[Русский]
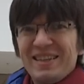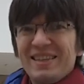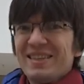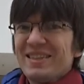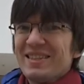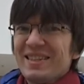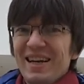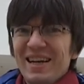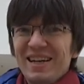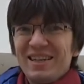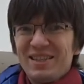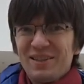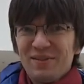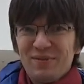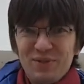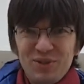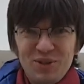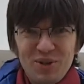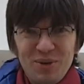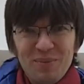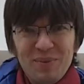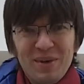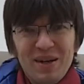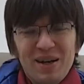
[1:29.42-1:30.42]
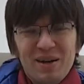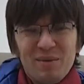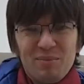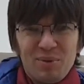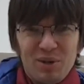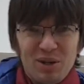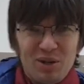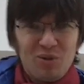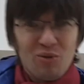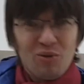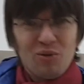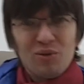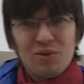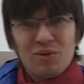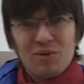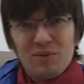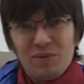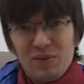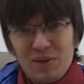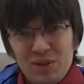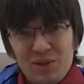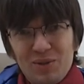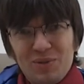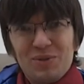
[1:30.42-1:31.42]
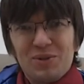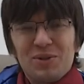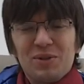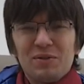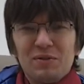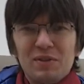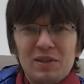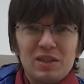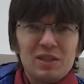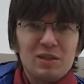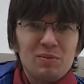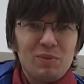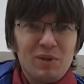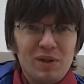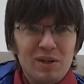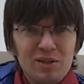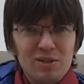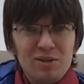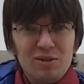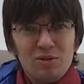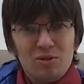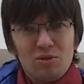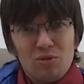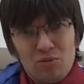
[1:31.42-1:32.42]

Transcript: не знаете, в чем прикол Восточного экспресса,